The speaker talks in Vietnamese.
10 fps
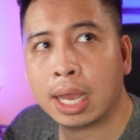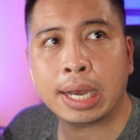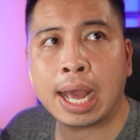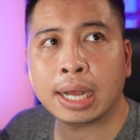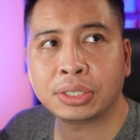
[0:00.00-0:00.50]

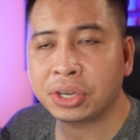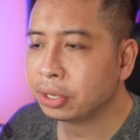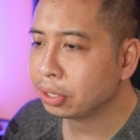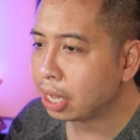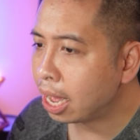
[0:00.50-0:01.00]
đáng
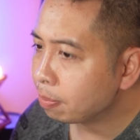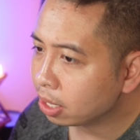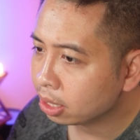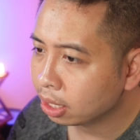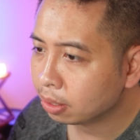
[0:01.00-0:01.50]
chơi Ai
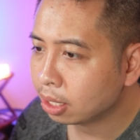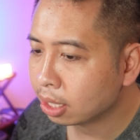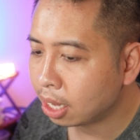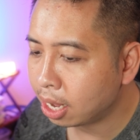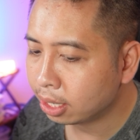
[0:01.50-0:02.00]
mà thích tắc
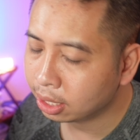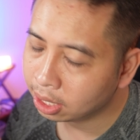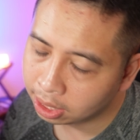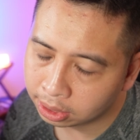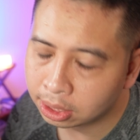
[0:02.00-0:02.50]
thai thì
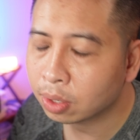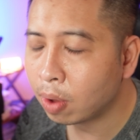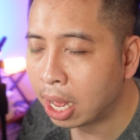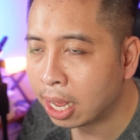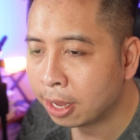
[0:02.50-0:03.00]
nên chơi
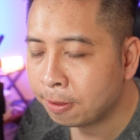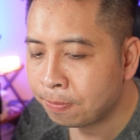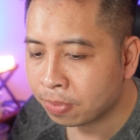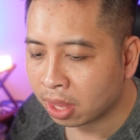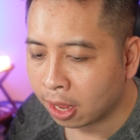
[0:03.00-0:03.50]
qua
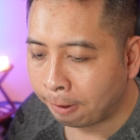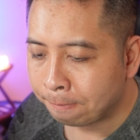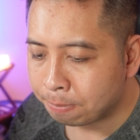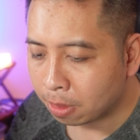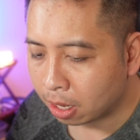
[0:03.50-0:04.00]

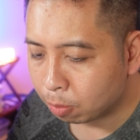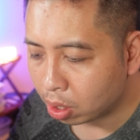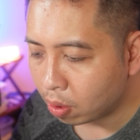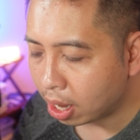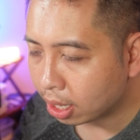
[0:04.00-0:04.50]
là một
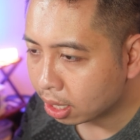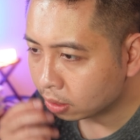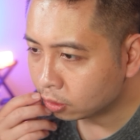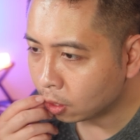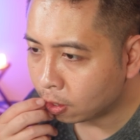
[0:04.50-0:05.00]
loại khớp
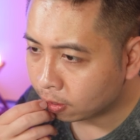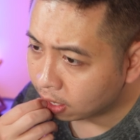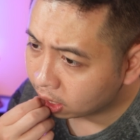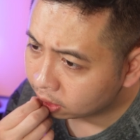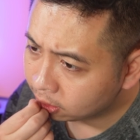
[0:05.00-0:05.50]
tròn
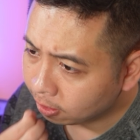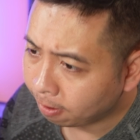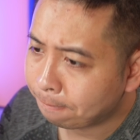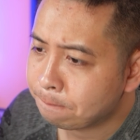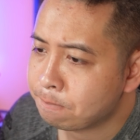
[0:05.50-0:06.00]
đặc trưng
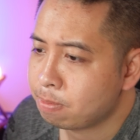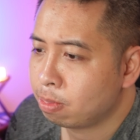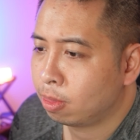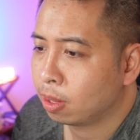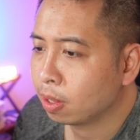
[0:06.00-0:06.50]

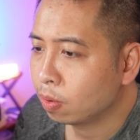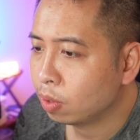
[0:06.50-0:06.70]
của